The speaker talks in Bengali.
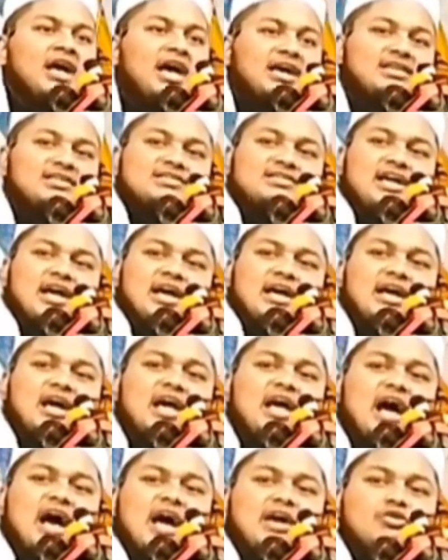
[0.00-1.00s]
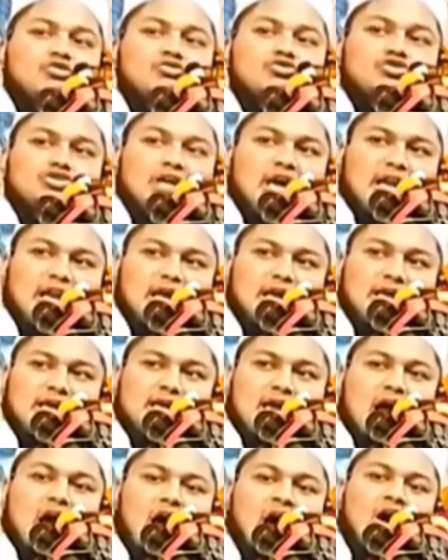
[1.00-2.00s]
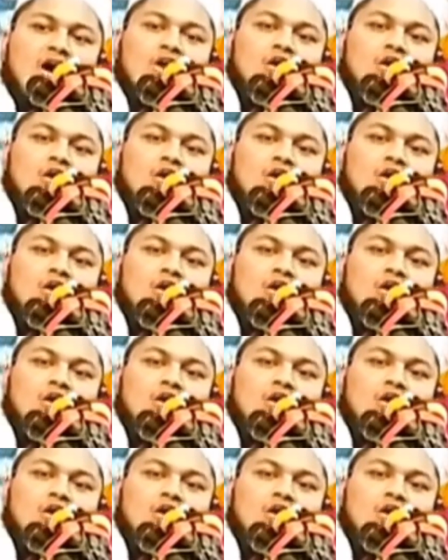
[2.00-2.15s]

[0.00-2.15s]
এক জায়গায় আগুন জ্বালাইয়া